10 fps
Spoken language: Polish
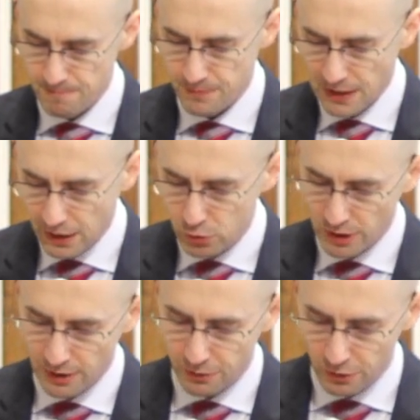Tej,
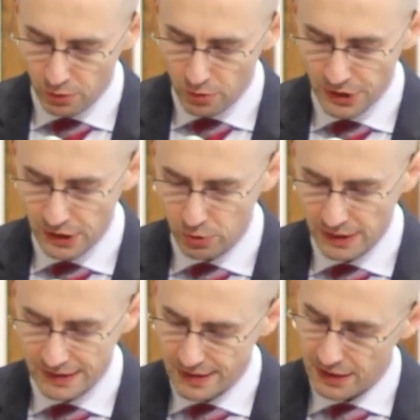której wzór i
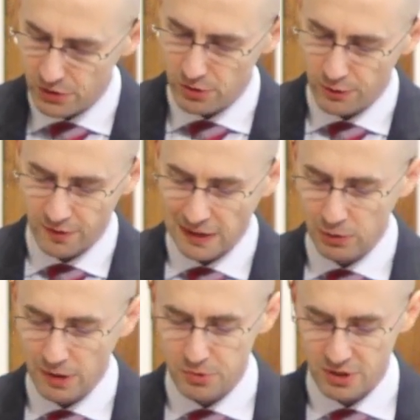której treść zostały
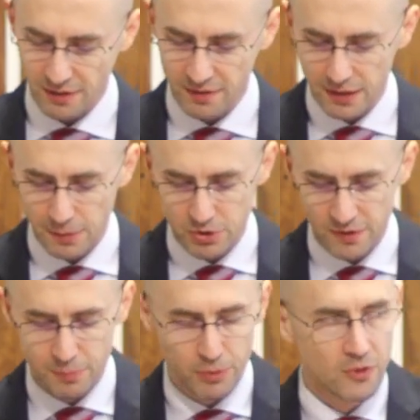nam przekazane przez
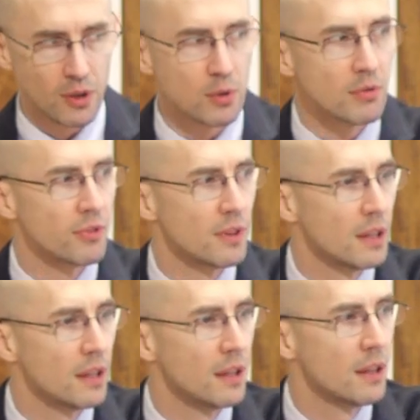apostołów.
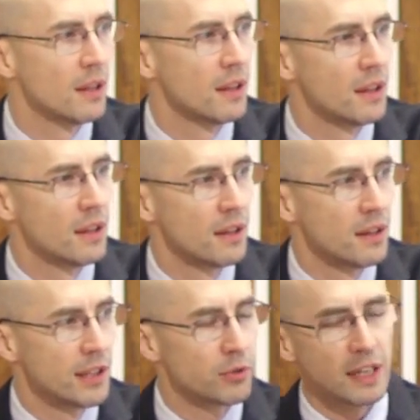
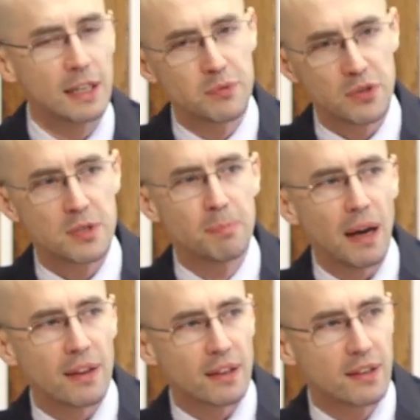I tutaj nie przez
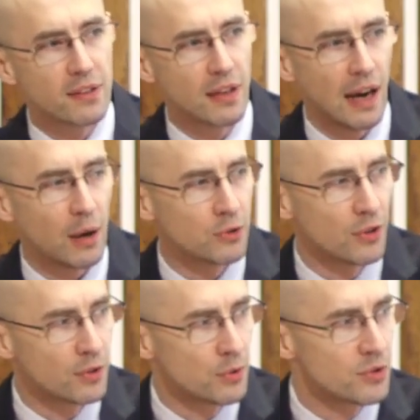przypadek
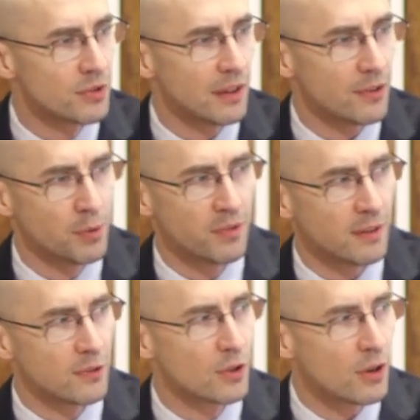autor używa słowa
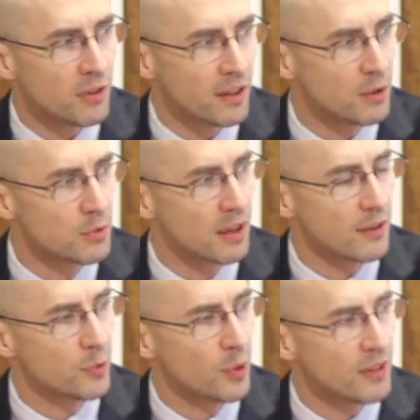zdrowa nauka,
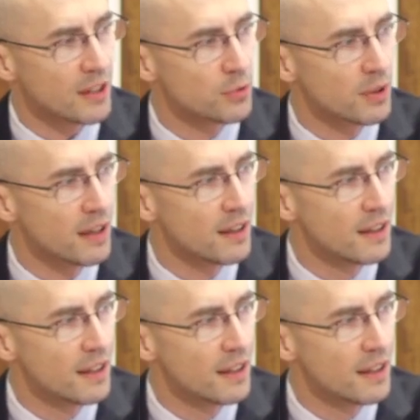słowa, które